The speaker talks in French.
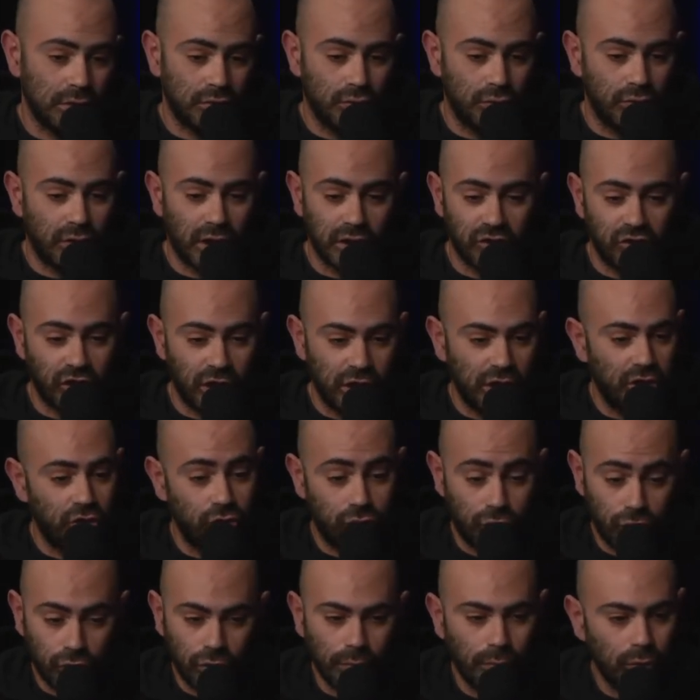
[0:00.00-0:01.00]
tout un challenge
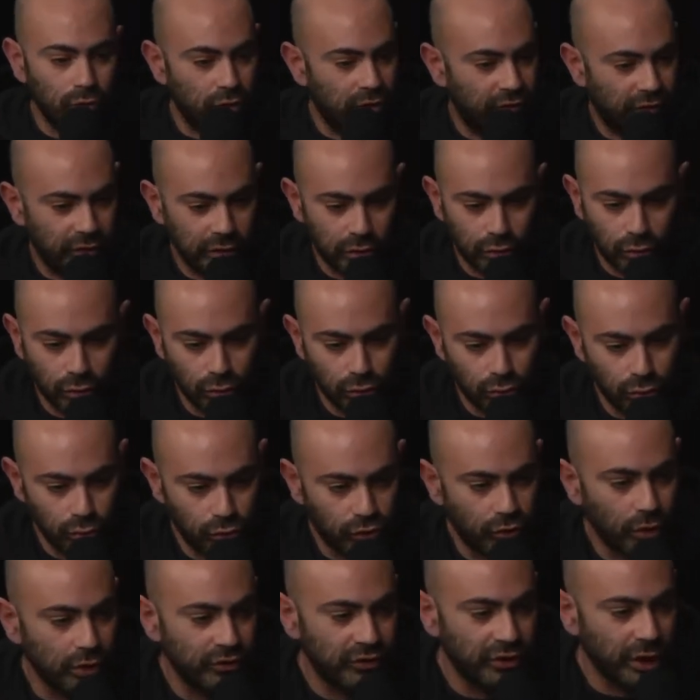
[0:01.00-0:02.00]
justement d'essayer de,
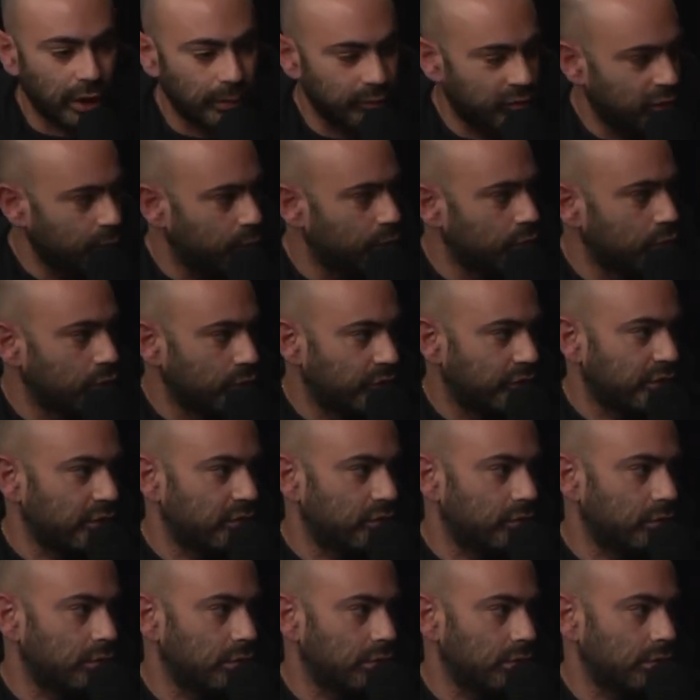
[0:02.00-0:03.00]
sortir un petit peu de cette